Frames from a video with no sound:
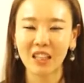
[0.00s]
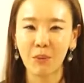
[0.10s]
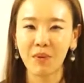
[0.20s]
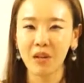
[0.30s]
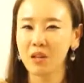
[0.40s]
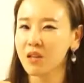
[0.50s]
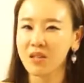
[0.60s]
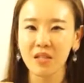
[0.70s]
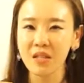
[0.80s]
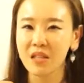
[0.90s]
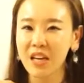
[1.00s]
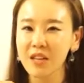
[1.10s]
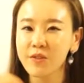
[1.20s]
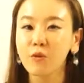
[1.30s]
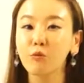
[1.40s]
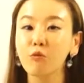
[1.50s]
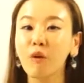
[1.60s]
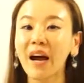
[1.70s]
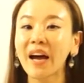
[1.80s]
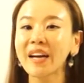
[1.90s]
그러면 it doesn't taste
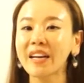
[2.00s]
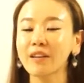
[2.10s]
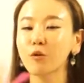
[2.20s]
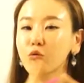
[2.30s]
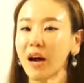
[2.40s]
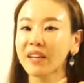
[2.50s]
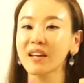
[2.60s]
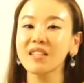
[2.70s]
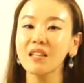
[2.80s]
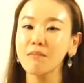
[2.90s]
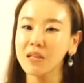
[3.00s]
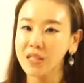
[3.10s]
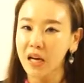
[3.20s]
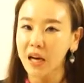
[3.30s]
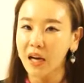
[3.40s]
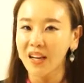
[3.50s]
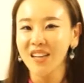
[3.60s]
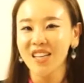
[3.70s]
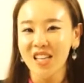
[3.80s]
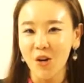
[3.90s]
right. right 하지 않은 맛이야.
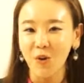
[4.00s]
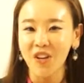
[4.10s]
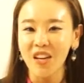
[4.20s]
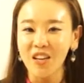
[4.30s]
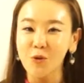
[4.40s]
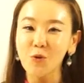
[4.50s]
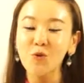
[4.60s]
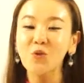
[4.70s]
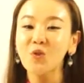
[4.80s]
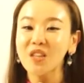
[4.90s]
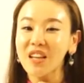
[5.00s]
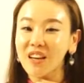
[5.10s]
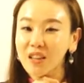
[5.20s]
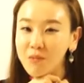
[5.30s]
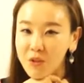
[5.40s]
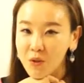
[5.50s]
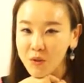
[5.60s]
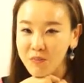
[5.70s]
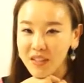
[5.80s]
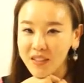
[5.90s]
이렇게 얘기해 주실 수 있다라는
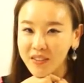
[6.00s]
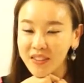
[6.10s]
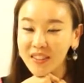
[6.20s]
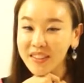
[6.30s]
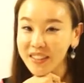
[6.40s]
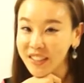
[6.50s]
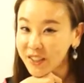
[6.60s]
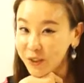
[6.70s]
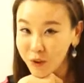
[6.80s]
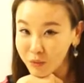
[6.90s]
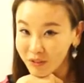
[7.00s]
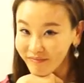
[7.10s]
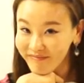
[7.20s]
말이었습니다. 아시겠죠, 여러분?